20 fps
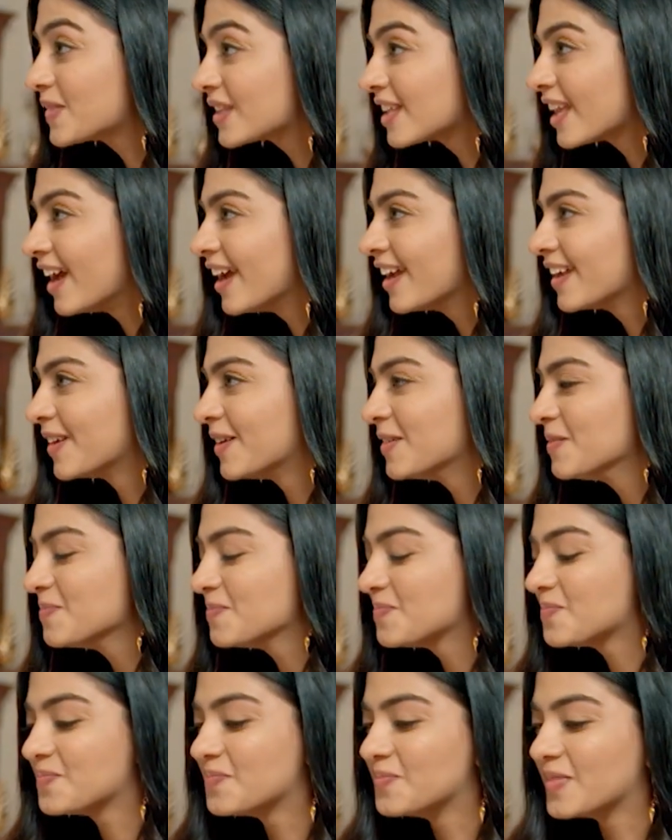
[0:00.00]

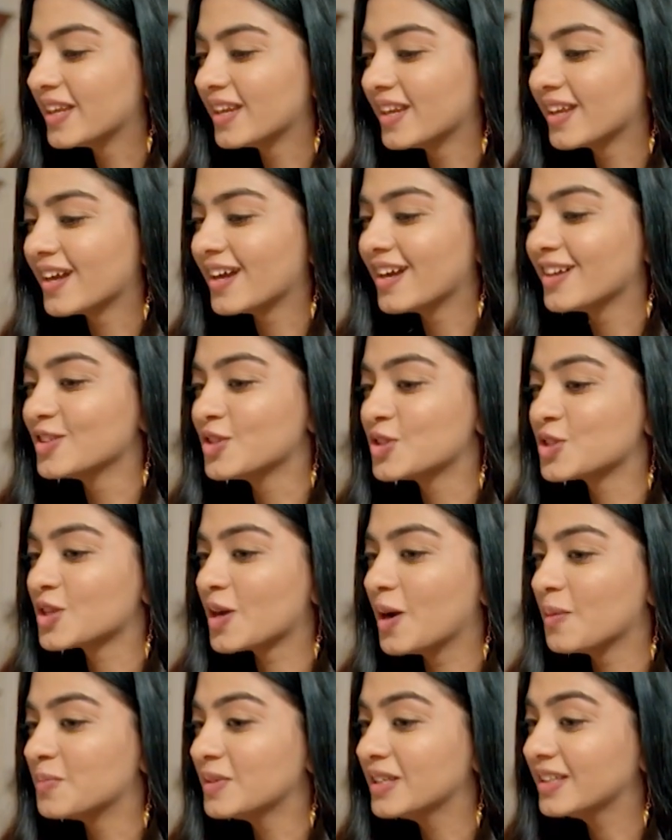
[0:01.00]
بصراحة أنا
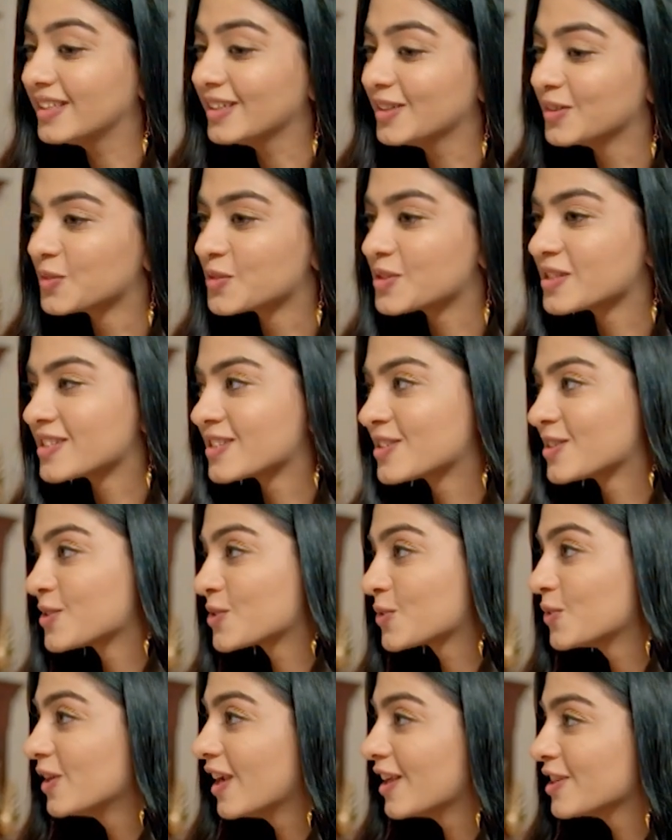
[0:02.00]
اليوم عازمة إخواتي
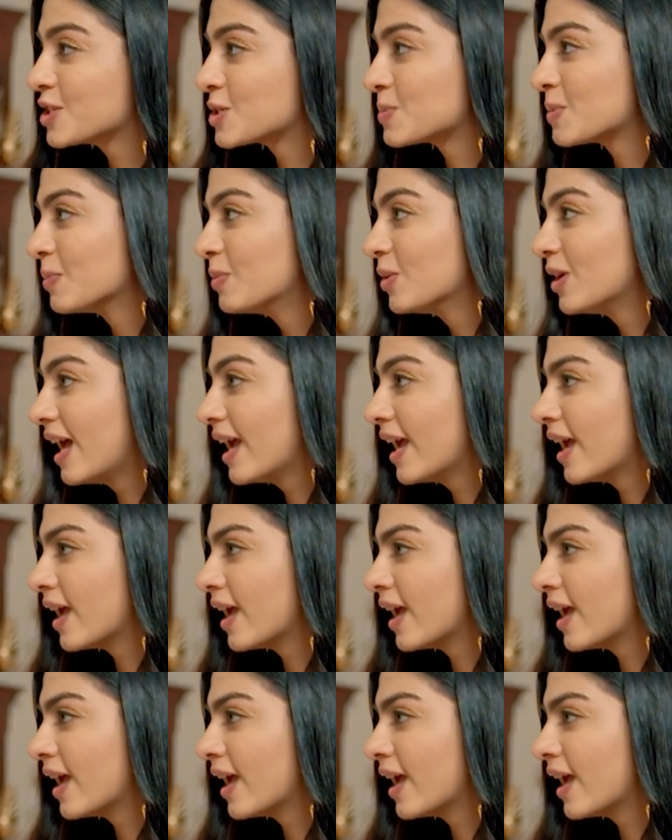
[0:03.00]
الثلاثة على